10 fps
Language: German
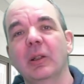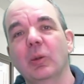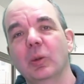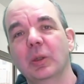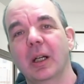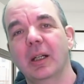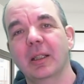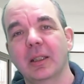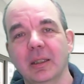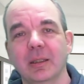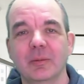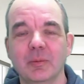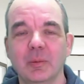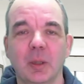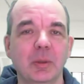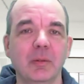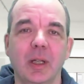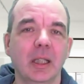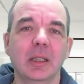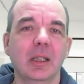oder äh, ob die
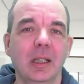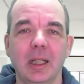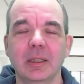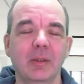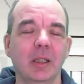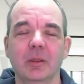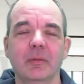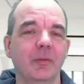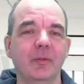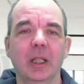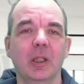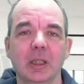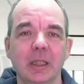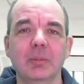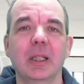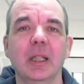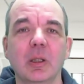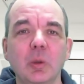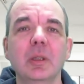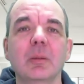weitergeleitet werden oder wie auch immer. Der
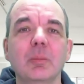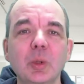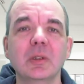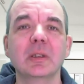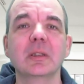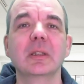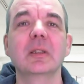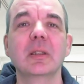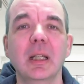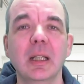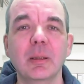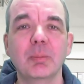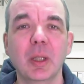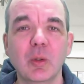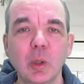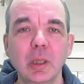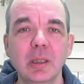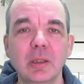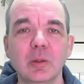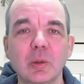Kunde muss äh,
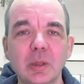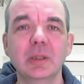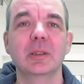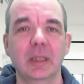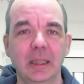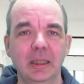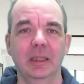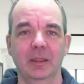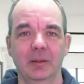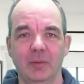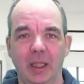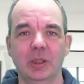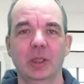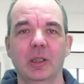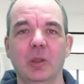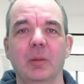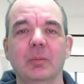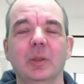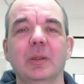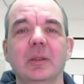persönlich zu uns in die Werkstatt
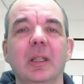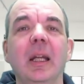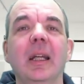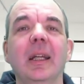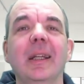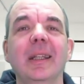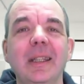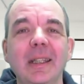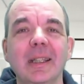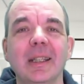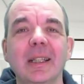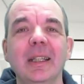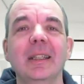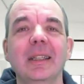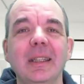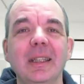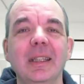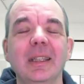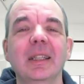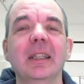kommen und hier die,